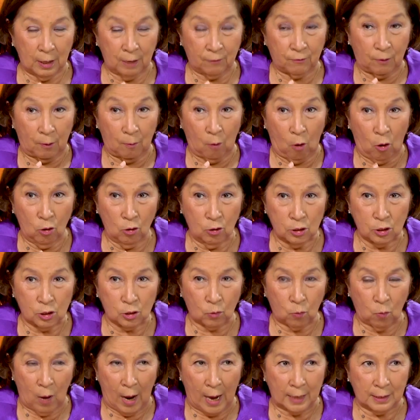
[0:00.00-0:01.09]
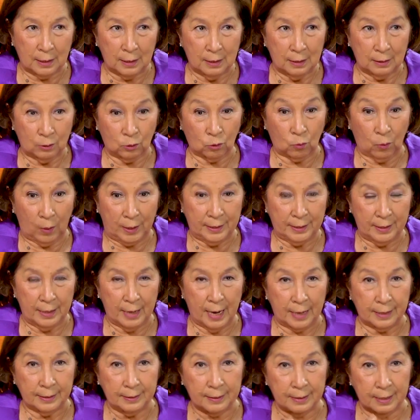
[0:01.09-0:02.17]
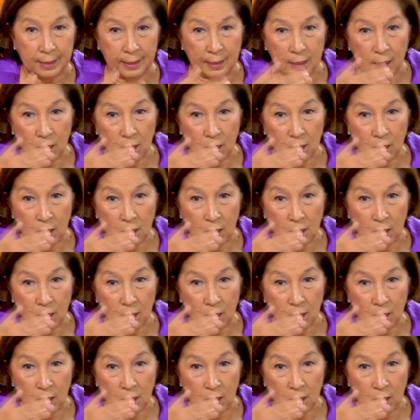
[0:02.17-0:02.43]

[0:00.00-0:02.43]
from August 1, 2019